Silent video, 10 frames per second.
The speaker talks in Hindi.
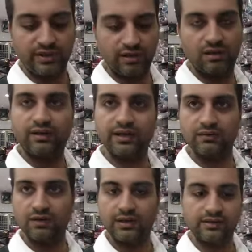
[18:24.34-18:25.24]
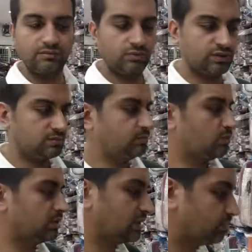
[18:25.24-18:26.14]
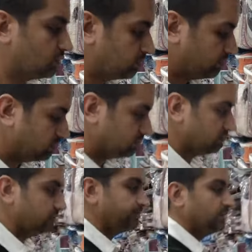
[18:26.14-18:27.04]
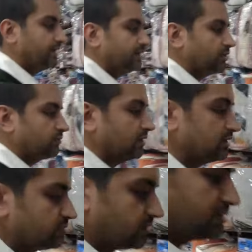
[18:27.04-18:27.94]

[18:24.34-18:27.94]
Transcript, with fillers: मटेरियल रहने वाला है एकदम और इसमें बहुत आपको प्लेंटी ऑफ कलर्स